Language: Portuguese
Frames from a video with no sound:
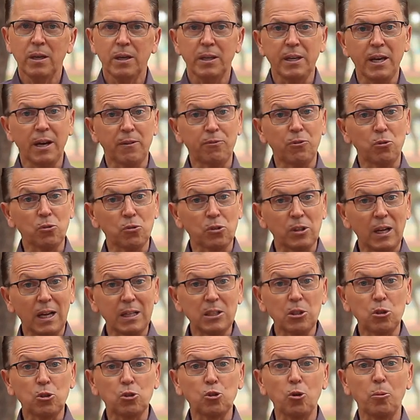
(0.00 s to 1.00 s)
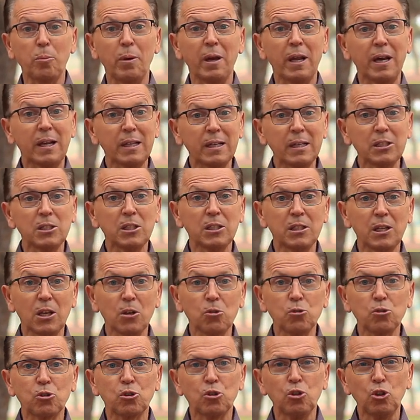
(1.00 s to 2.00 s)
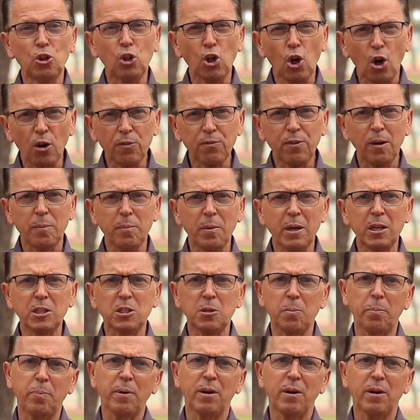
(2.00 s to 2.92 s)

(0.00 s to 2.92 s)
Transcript: e a vontade soberana de Deus novamente